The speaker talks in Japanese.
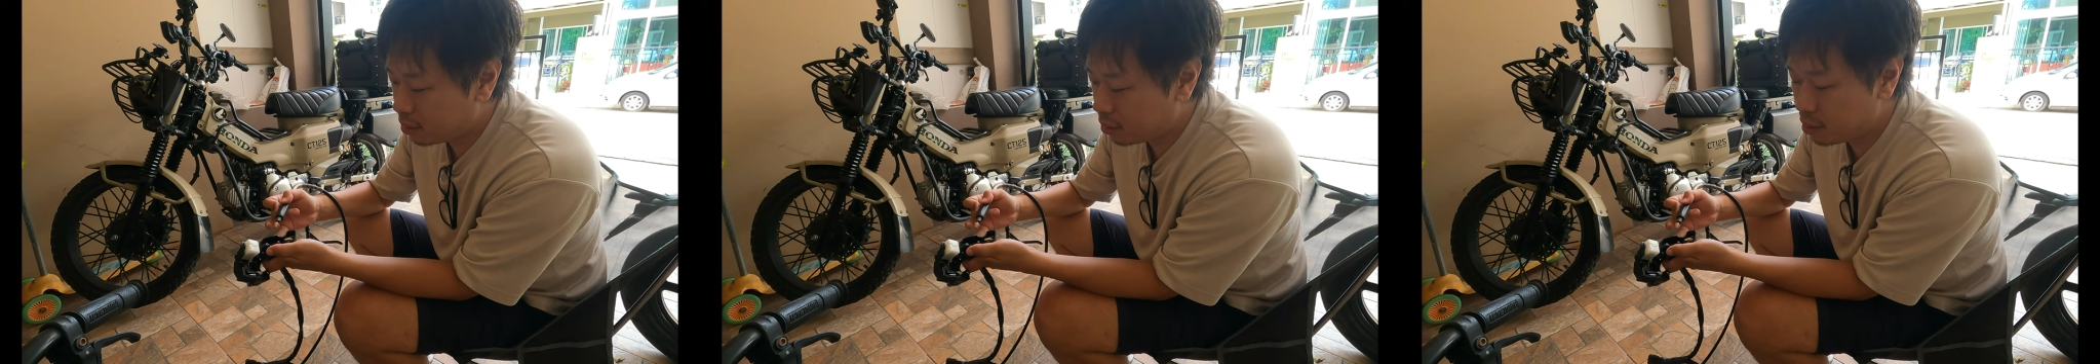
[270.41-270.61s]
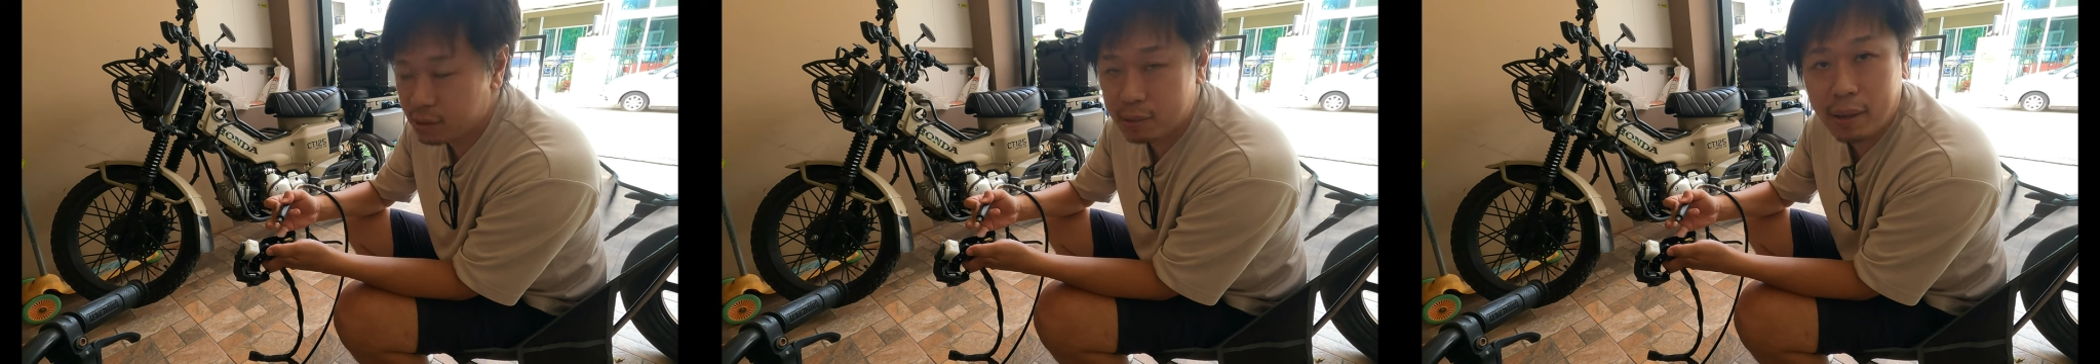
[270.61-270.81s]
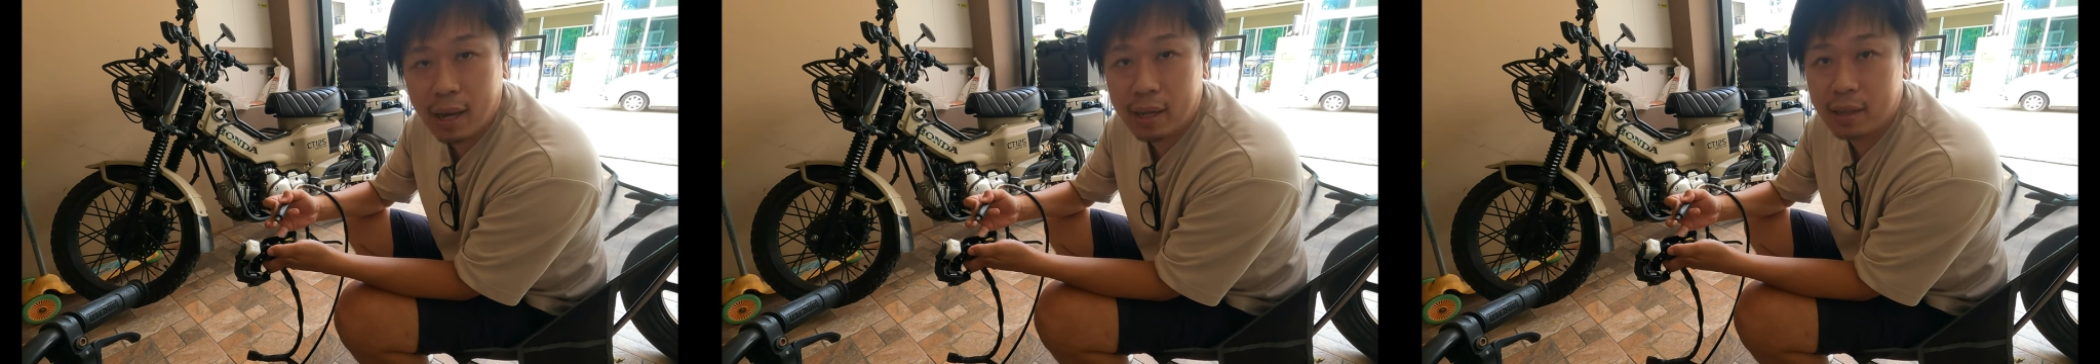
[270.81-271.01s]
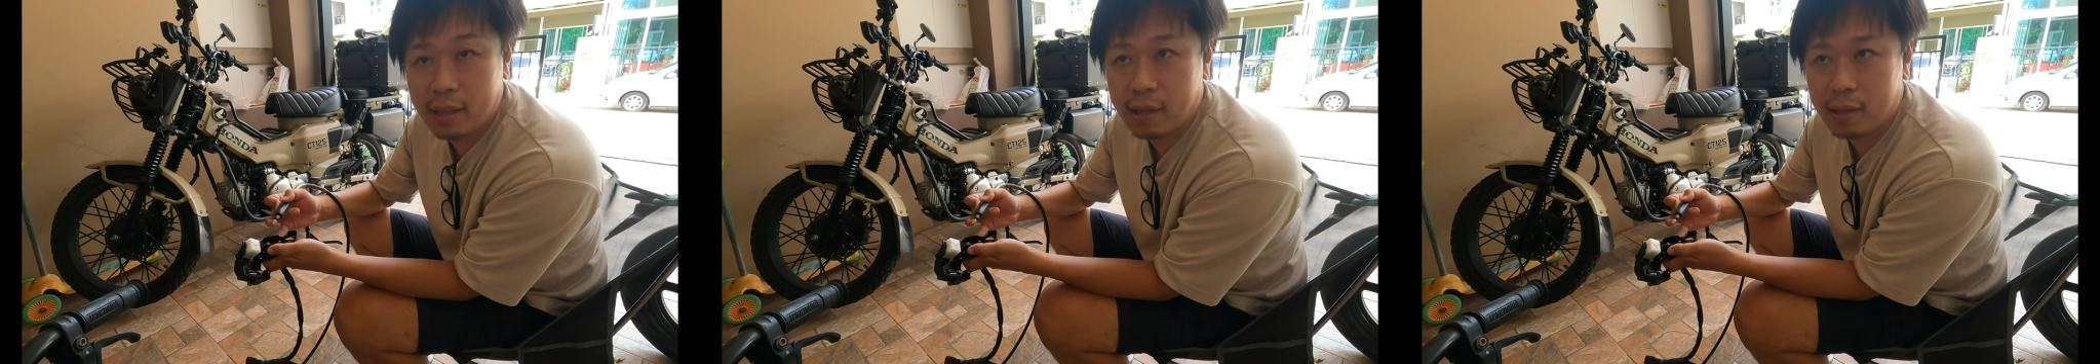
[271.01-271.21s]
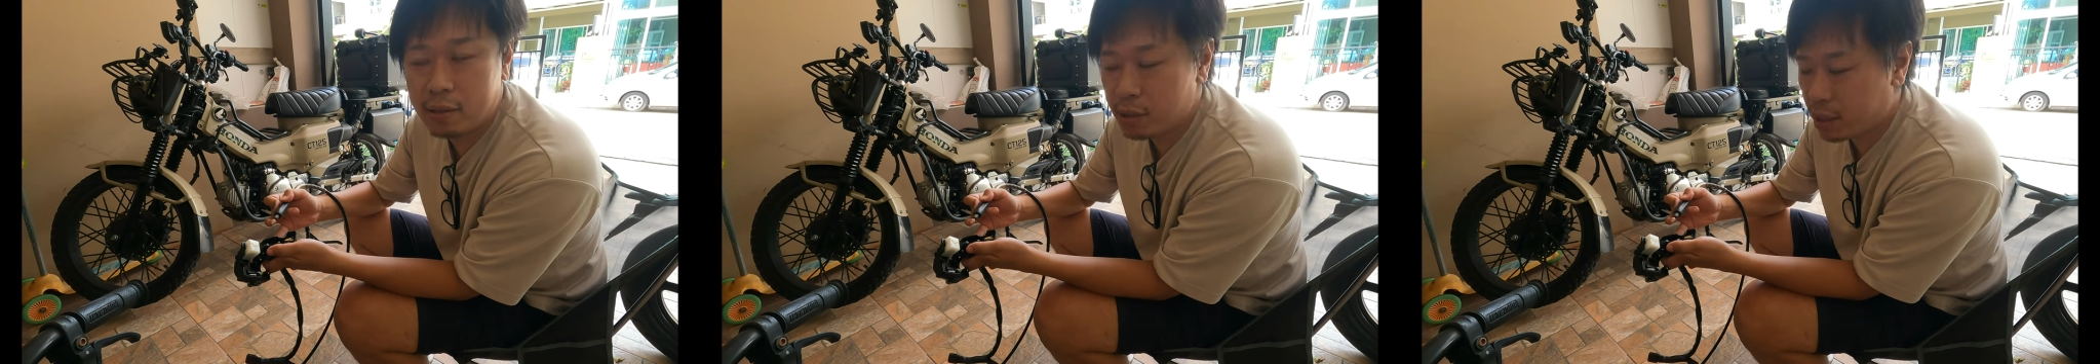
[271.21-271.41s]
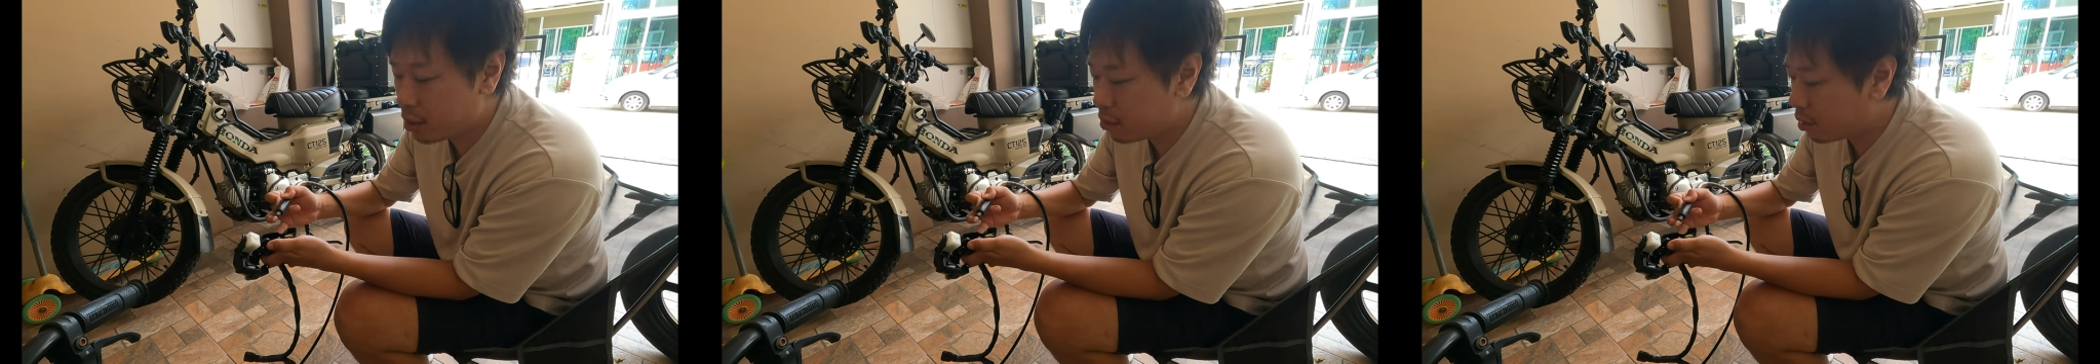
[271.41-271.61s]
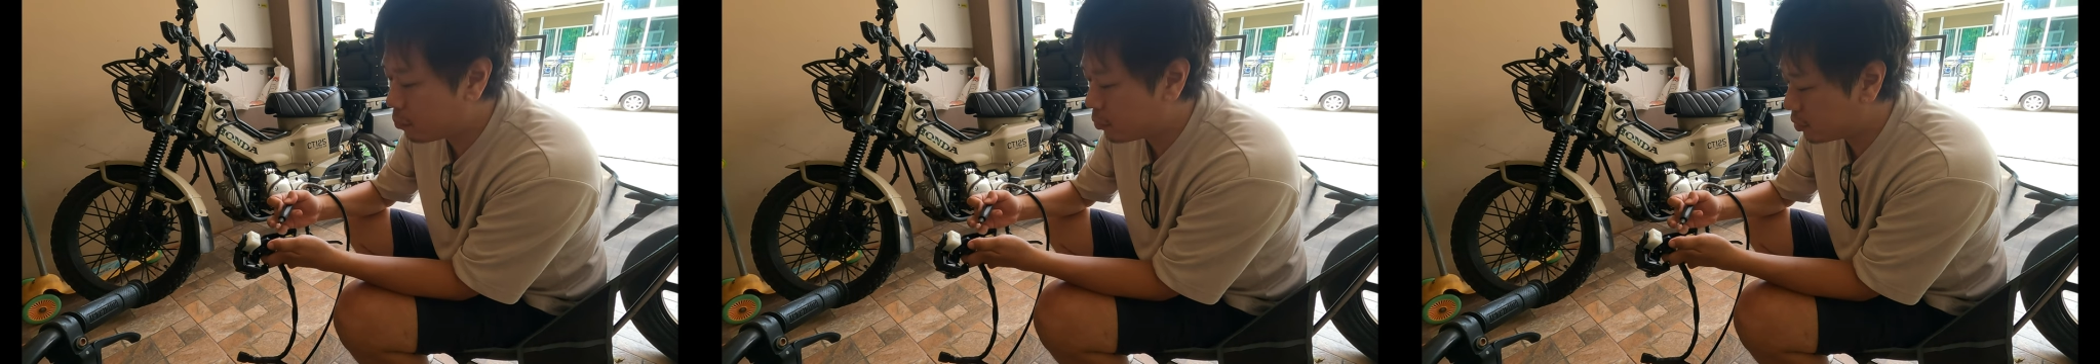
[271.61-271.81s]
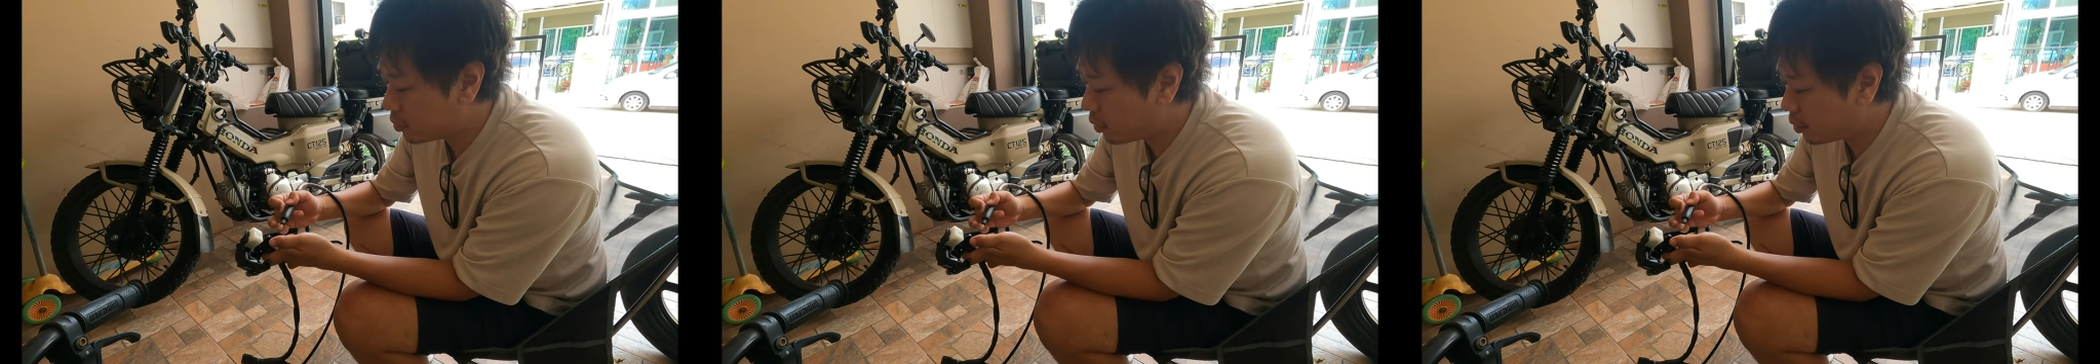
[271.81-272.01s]
切る前に抜けるか
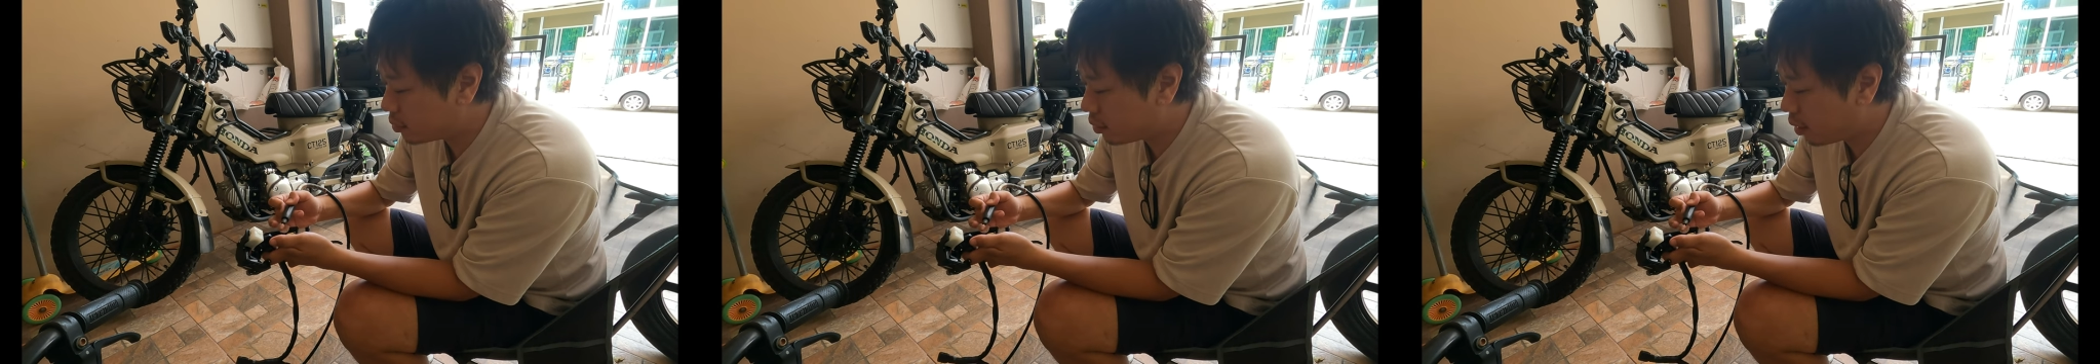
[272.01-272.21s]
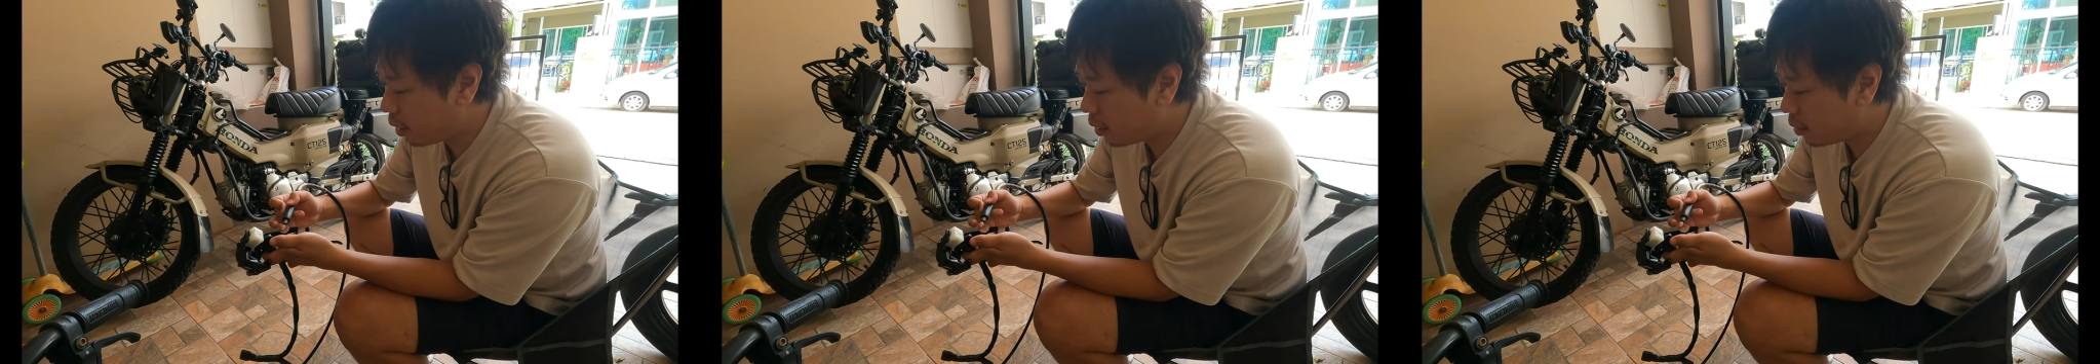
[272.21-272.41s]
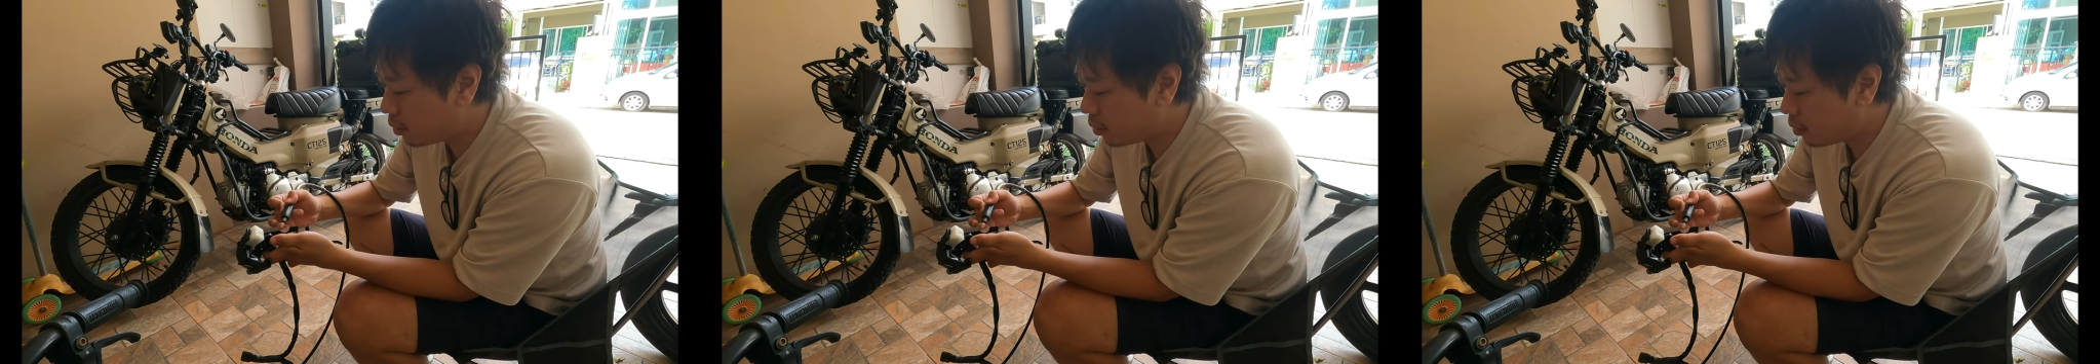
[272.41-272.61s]
もしれないですね